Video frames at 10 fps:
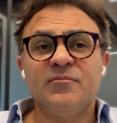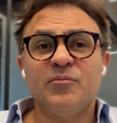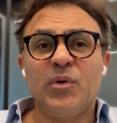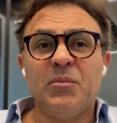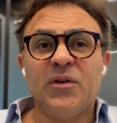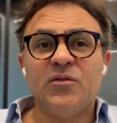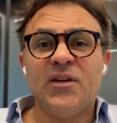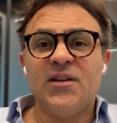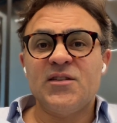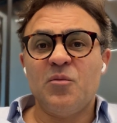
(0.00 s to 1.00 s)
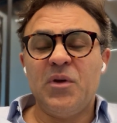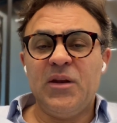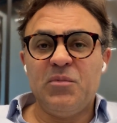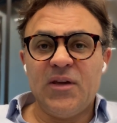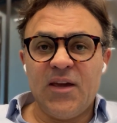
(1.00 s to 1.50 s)
O primeiro deles é o Mini
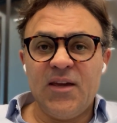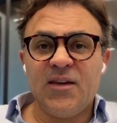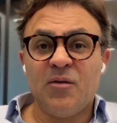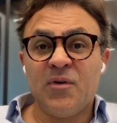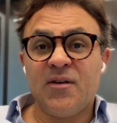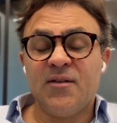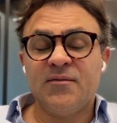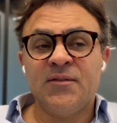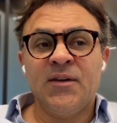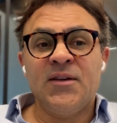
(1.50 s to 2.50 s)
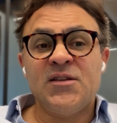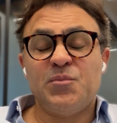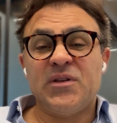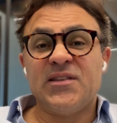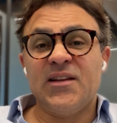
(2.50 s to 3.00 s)
BA, que é uma
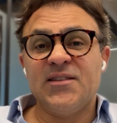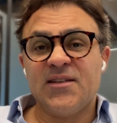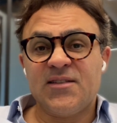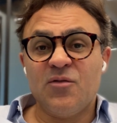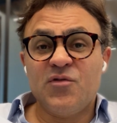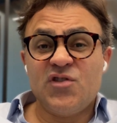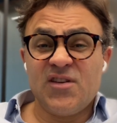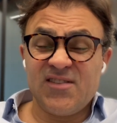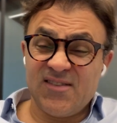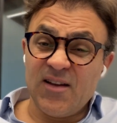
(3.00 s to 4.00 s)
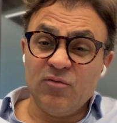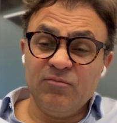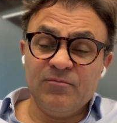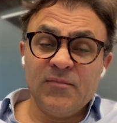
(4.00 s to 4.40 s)
especialização em gestão,